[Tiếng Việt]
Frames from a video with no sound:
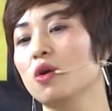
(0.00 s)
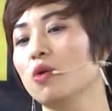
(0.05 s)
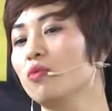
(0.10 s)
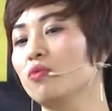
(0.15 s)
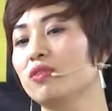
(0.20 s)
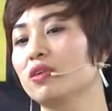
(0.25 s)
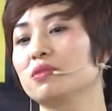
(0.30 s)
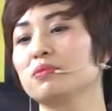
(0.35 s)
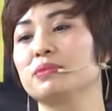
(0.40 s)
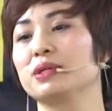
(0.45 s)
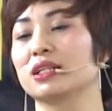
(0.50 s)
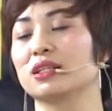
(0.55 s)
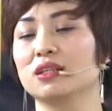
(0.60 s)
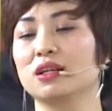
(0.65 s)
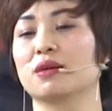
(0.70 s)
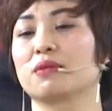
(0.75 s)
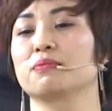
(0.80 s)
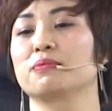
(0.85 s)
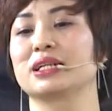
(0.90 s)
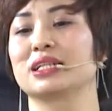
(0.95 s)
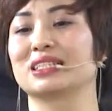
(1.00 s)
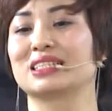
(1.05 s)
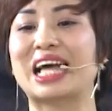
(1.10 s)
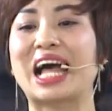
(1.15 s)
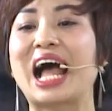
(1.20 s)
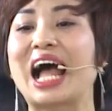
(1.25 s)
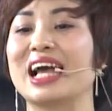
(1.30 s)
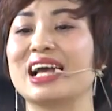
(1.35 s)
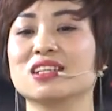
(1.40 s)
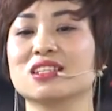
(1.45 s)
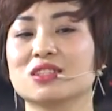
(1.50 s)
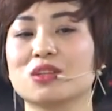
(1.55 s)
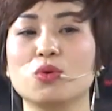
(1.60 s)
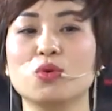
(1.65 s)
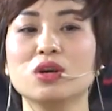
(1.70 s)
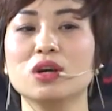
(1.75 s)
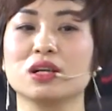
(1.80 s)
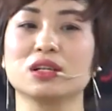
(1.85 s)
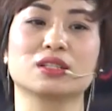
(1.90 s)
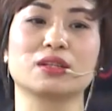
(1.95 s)
không phân biệt được mình già hay
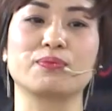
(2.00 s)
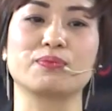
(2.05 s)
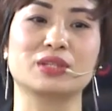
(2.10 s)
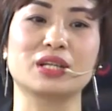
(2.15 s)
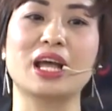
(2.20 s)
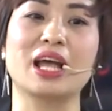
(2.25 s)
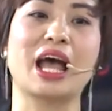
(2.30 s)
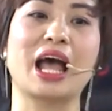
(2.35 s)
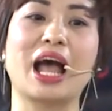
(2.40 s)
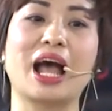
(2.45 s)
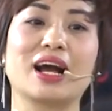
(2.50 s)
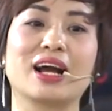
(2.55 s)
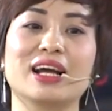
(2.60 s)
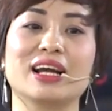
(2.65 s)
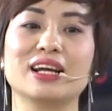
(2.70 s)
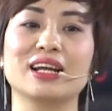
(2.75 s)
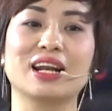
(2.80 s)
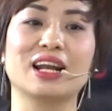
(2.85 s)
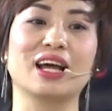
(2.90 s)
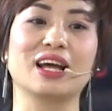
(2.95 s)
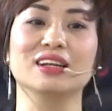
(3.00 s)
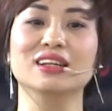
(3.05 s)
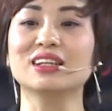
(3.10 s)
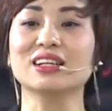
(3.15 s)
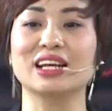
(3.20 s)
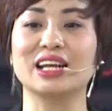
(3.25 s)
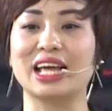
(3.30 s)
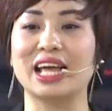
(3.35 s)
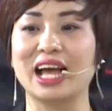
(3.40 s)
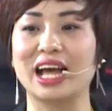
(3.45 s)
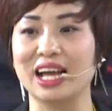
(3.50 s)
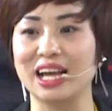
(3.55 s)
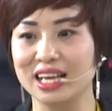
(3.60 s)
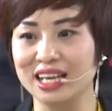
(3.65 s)
xấu hay sập sệ hàng hay là lứt lẻ